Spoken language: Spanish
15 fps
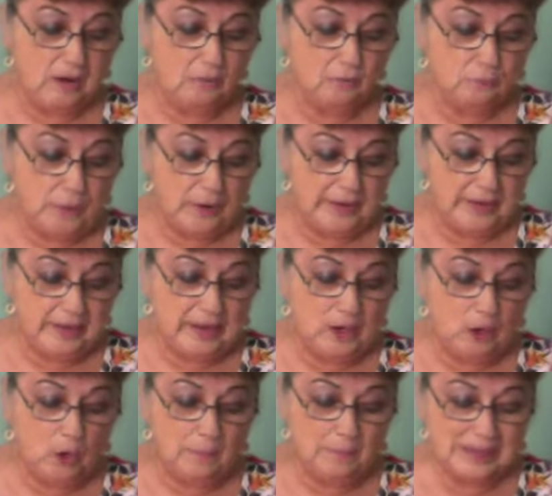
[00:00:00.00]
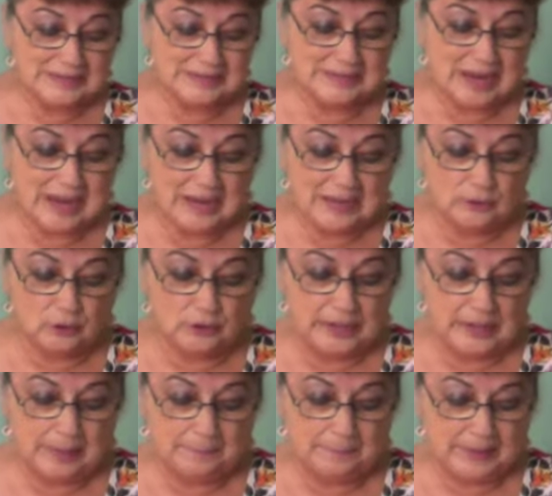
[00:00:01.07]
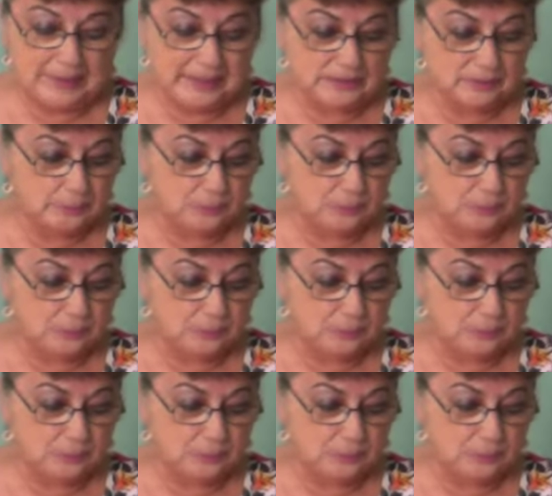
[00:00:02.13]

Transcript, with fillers: Fue en lo más alto de la pared